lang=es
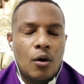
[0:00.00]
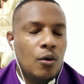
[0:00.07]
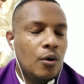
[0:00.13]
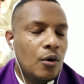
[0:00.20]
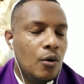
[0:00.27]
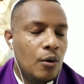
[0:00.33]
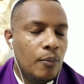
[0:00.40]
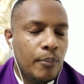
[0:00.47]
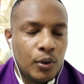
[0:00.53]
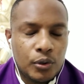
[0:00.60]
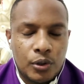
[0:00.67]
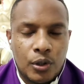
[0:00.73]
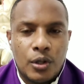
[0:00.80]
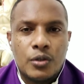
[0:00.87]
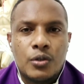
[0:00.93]
Oro por
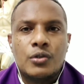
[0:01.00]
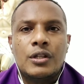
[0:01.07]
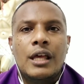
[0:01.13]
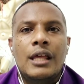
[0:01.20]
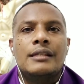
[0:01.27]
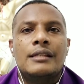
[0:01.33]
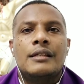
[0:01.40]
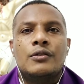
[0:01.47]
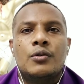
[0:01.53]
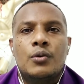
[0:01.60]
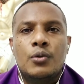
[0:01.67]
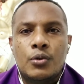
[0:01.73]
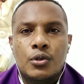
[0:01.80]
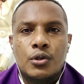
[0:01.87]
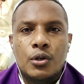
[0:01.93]
todos ustedes,
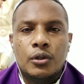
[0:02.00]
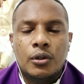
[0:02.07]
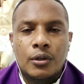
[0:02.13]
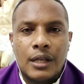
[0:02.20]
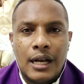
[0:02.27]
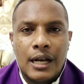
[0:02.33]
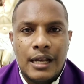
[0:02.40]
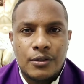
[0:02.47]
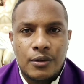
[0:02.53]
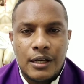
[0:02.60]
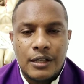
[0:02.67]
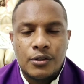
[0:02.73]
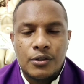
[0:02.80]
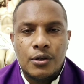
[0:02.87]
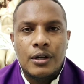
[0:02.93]
escucho todas las
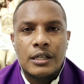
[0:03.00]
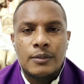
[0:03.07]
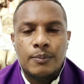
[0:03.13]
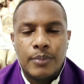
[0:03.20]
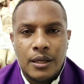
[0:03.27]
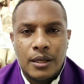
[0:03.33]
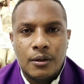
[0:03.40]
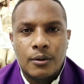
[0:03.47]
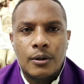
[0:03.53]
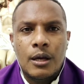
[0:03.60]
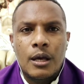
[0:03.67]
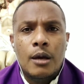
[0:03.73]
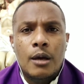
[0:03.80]
oraciones, pido